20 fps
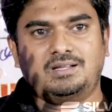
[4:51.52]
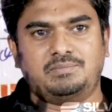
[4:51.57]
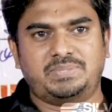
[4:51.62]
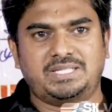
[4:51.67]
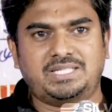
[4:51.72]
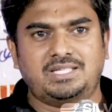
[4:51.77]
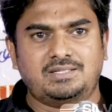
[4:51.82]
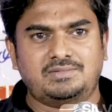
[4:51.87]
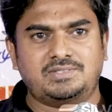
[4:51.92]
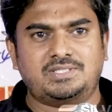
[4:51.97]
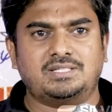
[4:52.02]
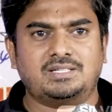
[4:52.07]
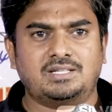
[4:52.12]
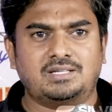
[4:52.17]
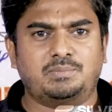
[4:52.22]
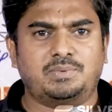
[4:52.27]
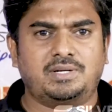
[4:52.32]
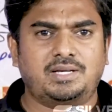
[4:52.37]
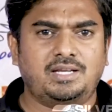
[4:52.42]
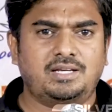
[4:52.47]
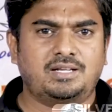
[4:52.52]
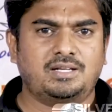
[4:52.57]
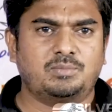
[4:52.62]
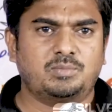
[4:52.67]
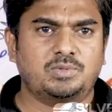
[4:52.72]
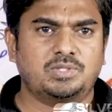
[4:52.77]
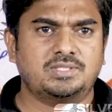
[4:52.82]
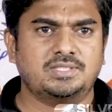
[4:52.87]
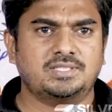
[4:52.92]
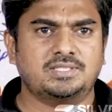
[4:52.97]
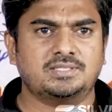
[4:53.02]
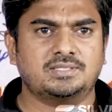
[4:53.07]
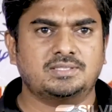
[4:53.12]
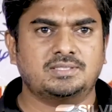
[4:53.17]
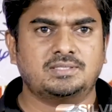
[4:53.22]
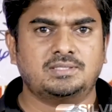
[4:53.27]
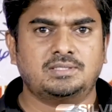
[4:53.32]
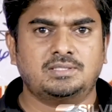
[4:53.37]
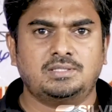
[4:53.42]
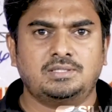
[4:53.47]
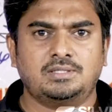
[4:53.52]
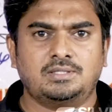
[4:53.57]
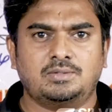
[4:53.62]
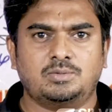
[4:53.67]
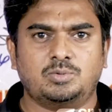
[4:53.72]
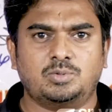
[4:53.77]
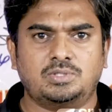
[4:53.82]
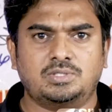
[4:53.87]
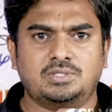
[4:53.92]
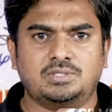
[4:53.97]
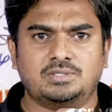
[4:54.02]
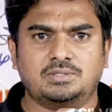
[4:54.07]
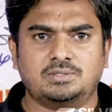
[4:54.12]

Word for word: பெரிய விஷயங்களை பண்ணிக்கிட்டு இருக்கும் பொழுது ஒரு